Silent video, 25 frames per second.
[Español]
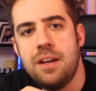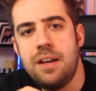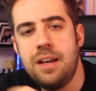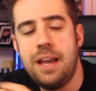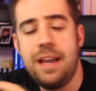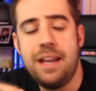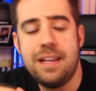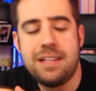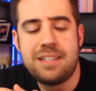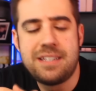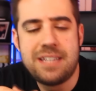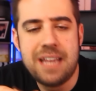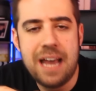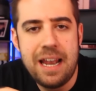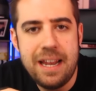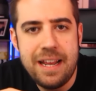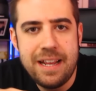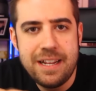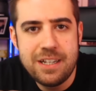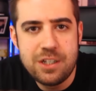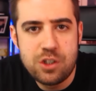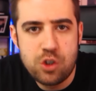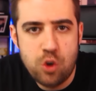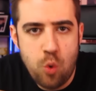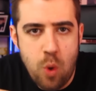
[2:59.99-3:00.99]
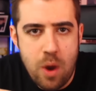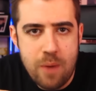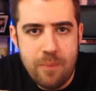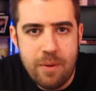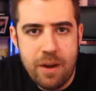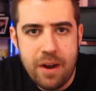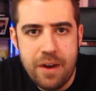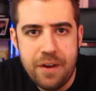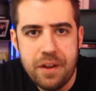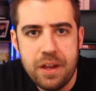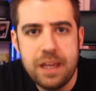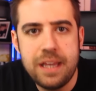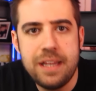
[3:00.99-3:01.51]
eh, Challenge
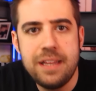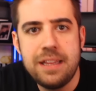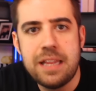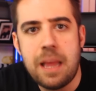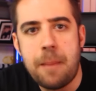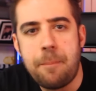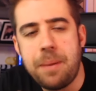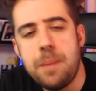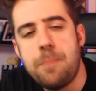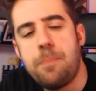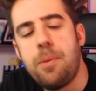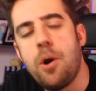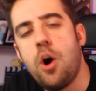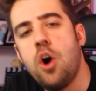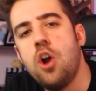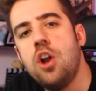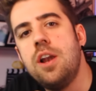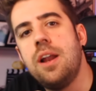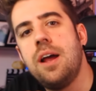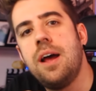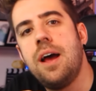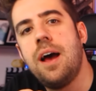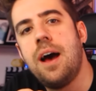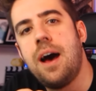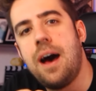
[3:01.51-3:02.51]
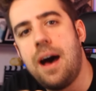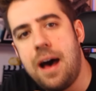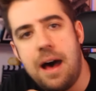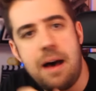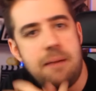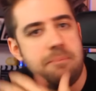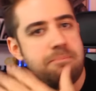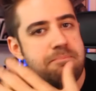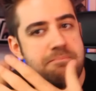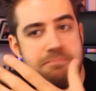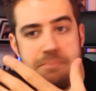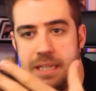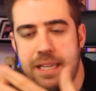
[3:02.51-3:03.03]
Weber in the People
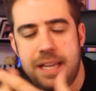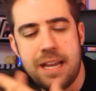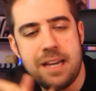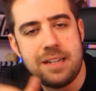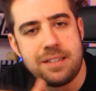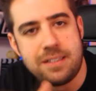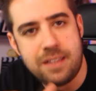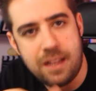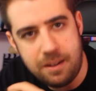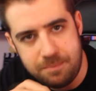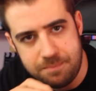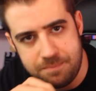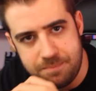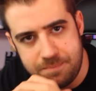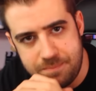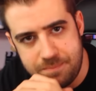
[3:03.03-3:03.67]
ah, Y ya está